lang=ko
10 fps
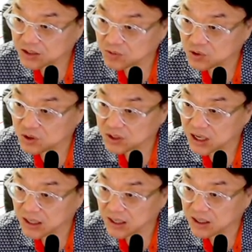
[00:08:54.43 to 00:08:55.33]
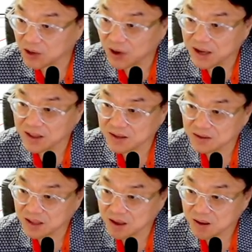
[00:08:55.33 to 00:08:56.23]
스무스하게 이렇게
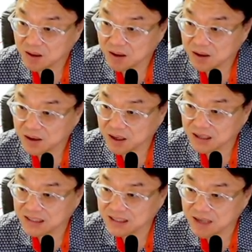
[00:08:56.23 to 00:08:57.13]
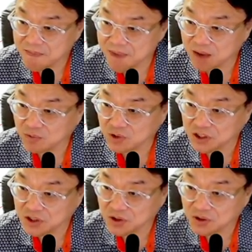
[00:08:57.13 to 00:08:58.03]
와야 되는데 이렇게 크게
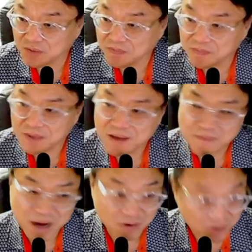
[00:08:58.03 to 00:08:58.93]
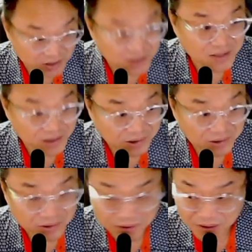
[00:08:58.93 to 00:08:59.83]
막 무너지죠. 그럼 바로 던져야
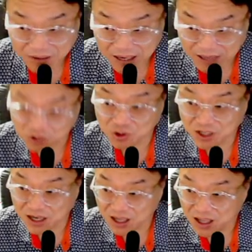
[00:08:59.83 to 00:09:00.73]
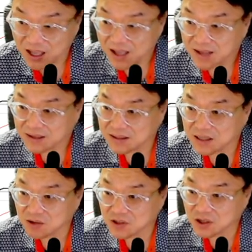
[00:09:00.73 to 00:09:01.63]
돼요. 안 좋으니까.
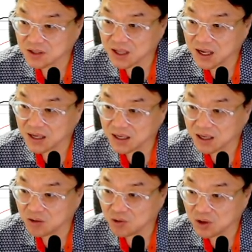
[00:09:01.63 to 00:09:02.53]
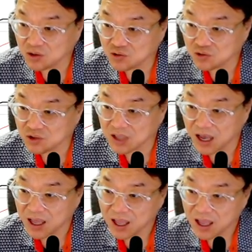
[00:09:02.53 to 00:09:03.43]
그렇지 않고 적당하게
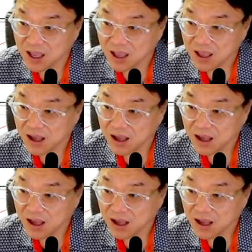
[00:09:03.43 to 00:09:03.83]
눌려주거나